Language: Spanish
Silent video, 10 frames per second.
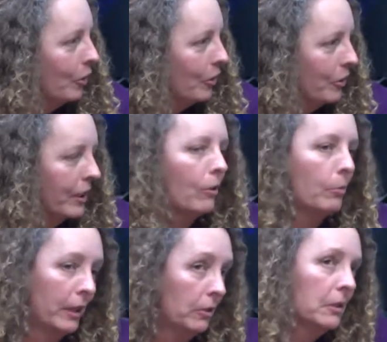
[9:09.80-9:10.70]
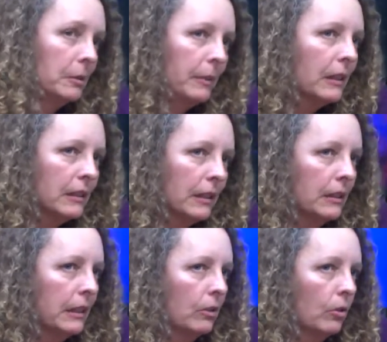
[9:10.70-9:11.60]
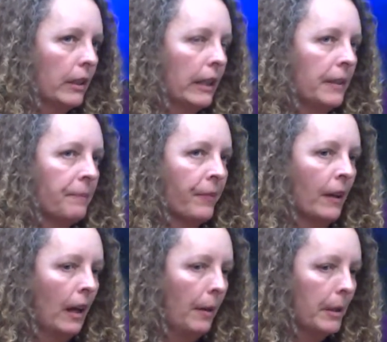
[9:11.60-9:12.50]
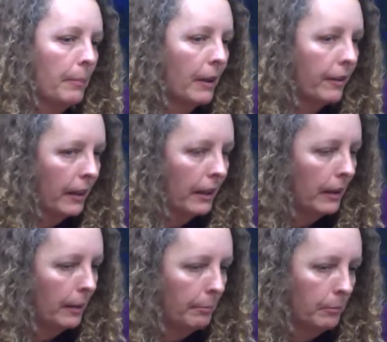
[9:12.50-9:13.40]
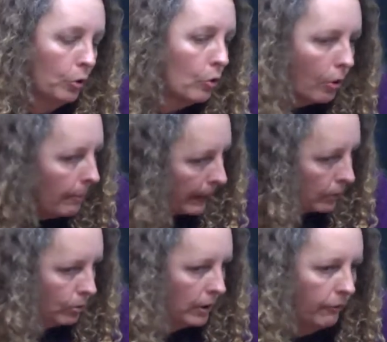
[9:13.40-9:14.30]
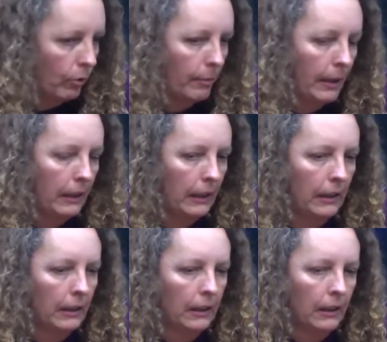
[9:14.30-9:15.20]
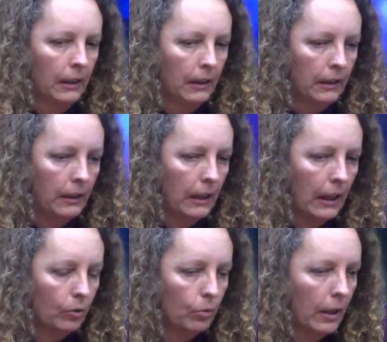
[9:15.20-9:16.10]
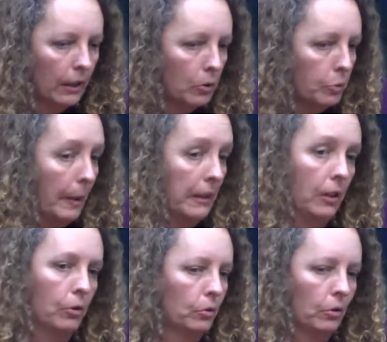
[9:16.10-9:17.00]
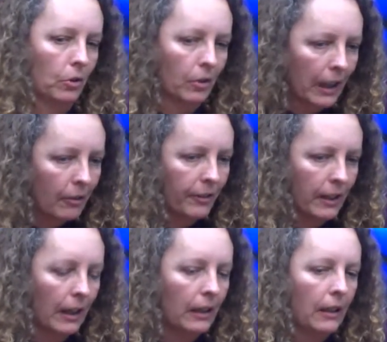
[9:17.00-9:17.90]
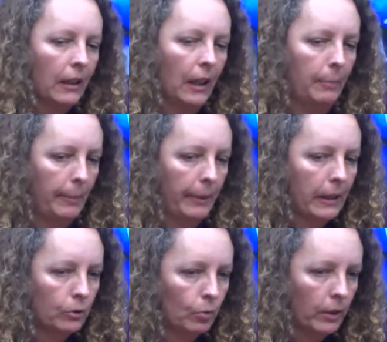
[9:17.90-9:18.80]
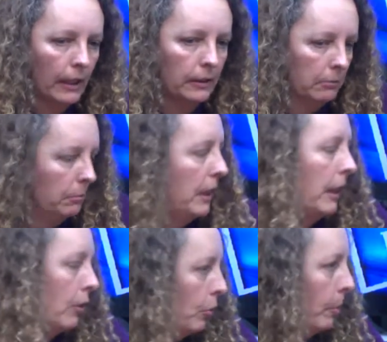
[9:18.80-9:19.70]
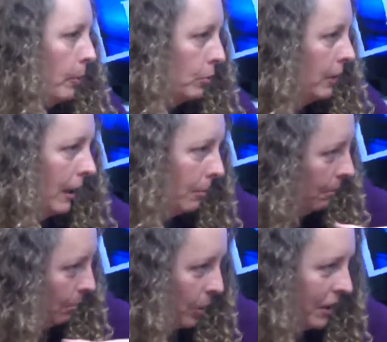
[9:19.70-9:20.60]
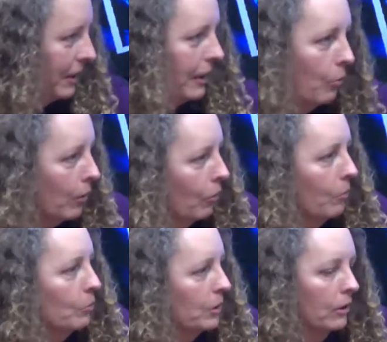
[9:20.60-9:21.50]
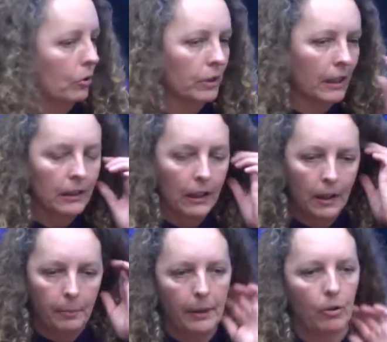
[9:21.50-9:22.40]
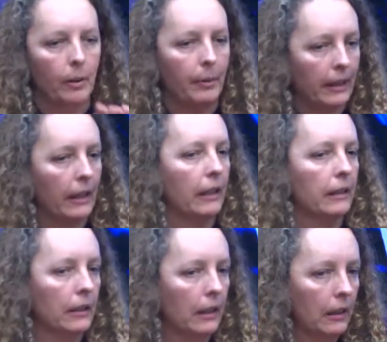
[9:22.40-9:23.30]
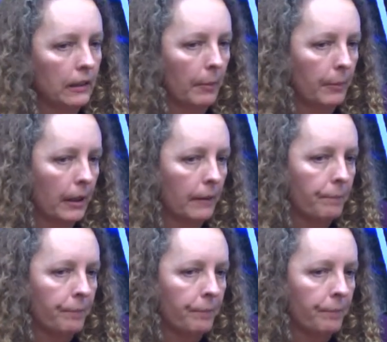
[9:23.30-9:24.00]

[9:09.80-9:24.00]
no llego. Bueno, es, cierto que a mí me parece que yo no comparto esa forma de, de actuar de los partidos. Yo creo que al final el PP de Asturias, mira que yo puedo estar muy en desacuerdo con muchas cosas, pero debería de tener también